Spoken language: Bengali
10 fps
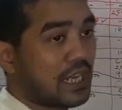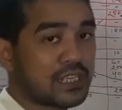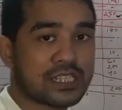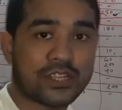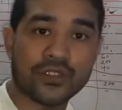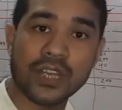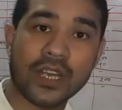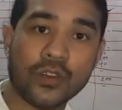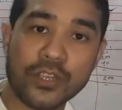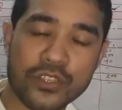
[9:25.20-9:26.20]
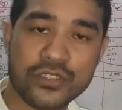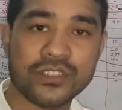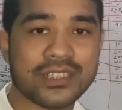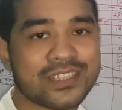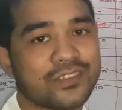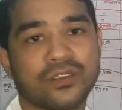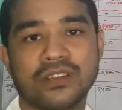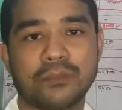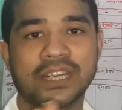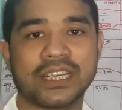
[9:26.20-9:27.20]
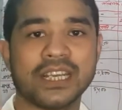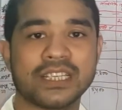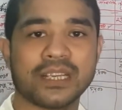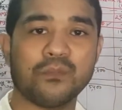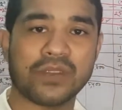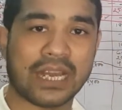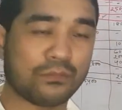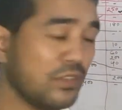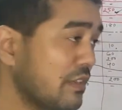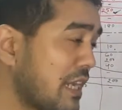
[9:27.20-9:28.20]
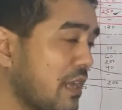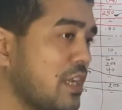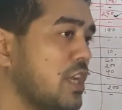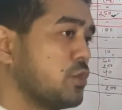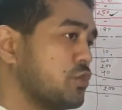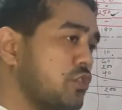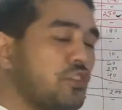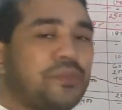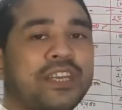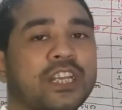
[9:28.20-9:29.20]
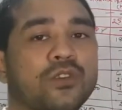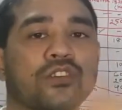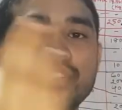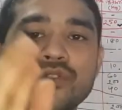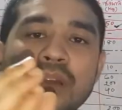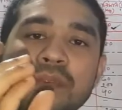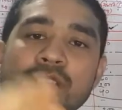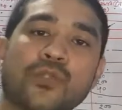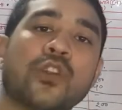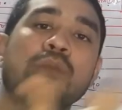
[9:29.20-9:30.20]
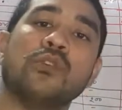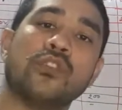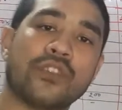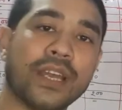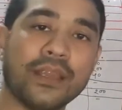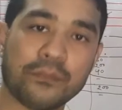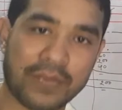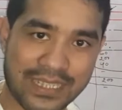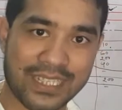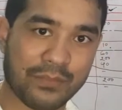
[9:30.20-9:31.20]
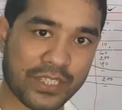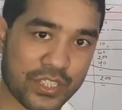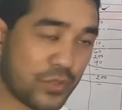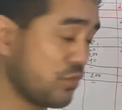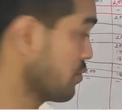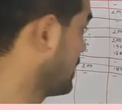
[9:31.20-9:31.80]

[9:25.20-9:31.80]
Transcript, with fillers: চারশো টাকা করে নষ্ট হয়ে যাচ্ছে তখন আমরা এটা হিসাব রাখবো না যতই বিক্রি করো কিন্তু আপনাদের ক্রয় মূল্যটাই বাদ যাবে যেহেতু